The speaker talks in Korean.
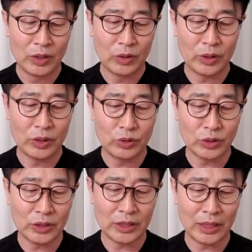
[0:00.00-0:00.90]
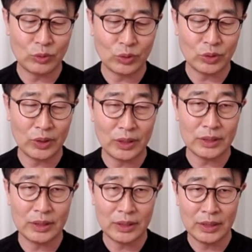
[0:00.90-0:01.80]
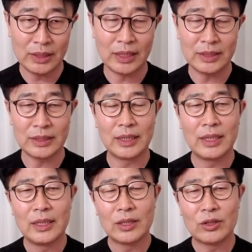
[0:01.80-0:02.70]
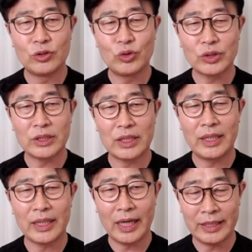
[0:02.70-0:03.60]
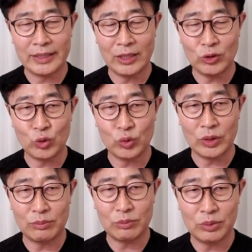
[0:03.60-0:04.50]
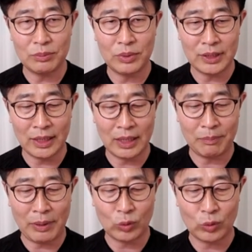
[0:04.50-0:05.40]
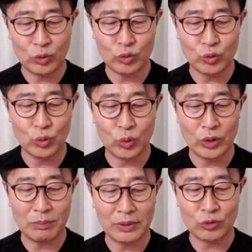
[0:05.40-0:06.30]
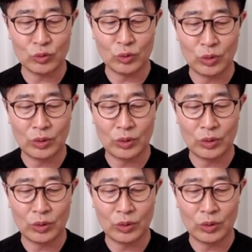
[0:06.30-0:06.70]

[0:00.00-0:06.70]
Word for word: 우리 건축사 사무소에서 일하는 건축사들에게 가장 중요한 부분이 뭐냐? 바로 준공입니다. 준공.